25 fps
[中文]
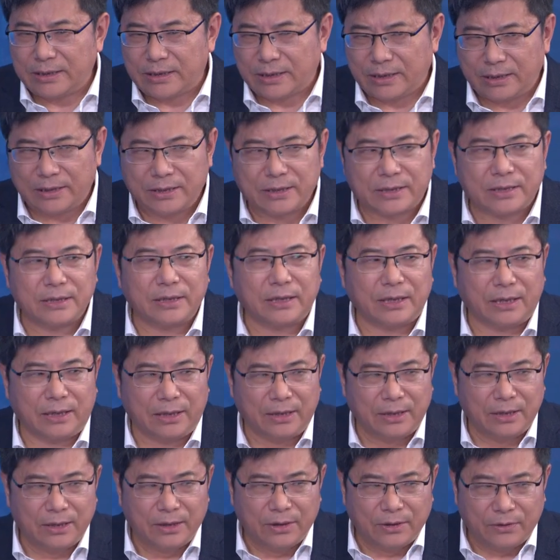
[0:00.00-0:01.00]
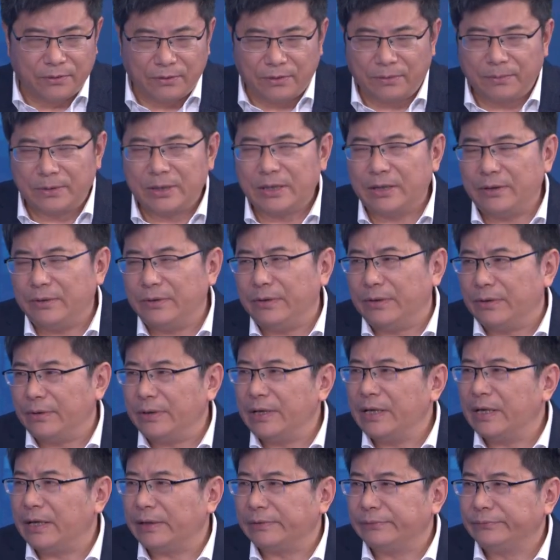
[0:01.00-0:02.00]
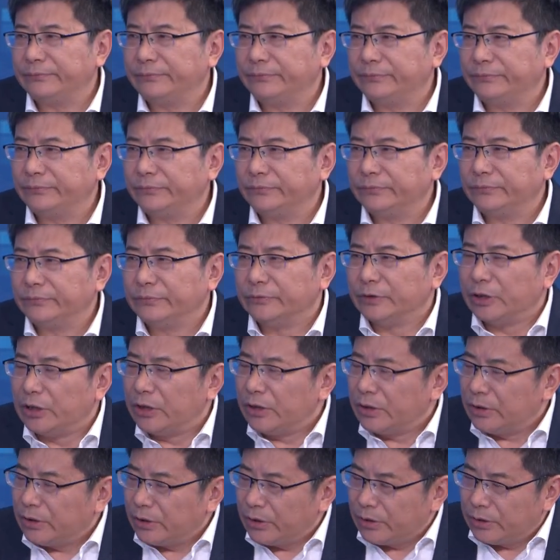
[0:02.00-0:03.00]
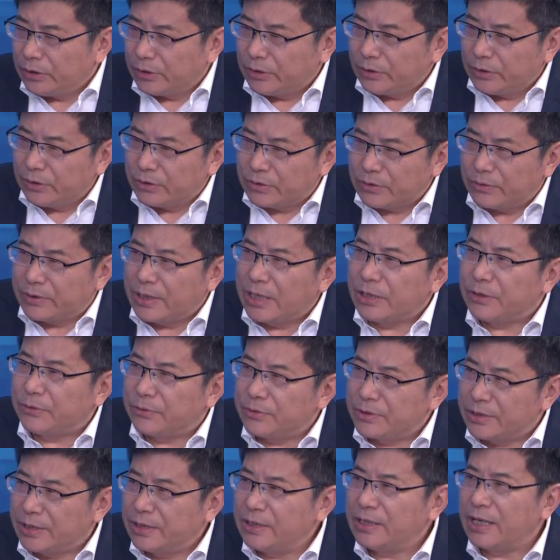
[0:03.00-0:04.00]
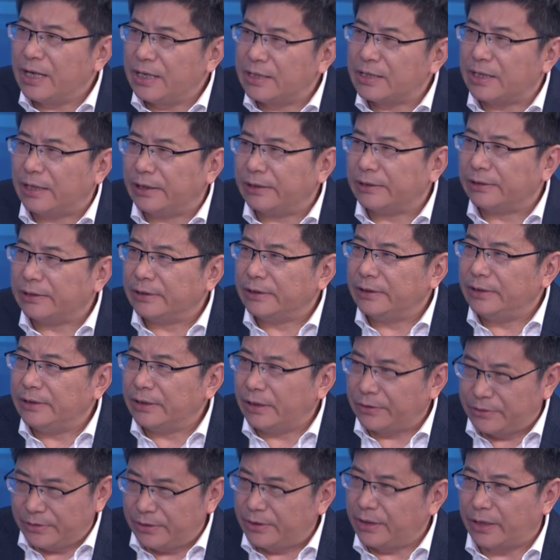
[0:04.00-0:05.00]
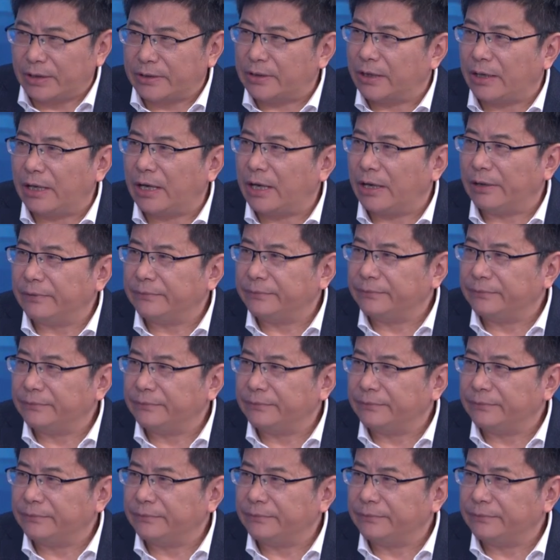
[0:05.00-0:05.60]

城市的我们的旅游业，首先从心态上要去调整好。